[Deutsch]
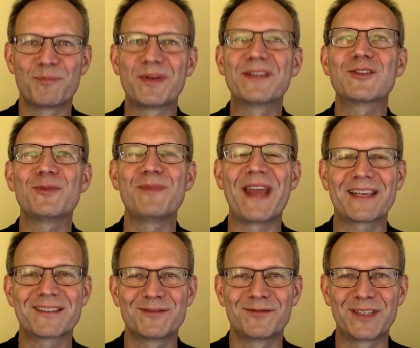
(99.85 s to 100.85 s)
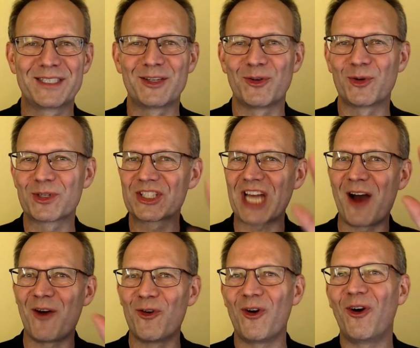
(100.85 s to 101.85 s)
Bis zum nächsten Video.
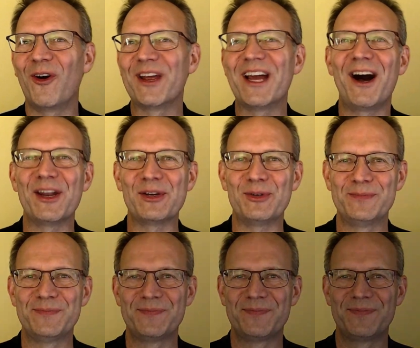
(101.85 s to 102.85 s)
Ciao, euer Arno.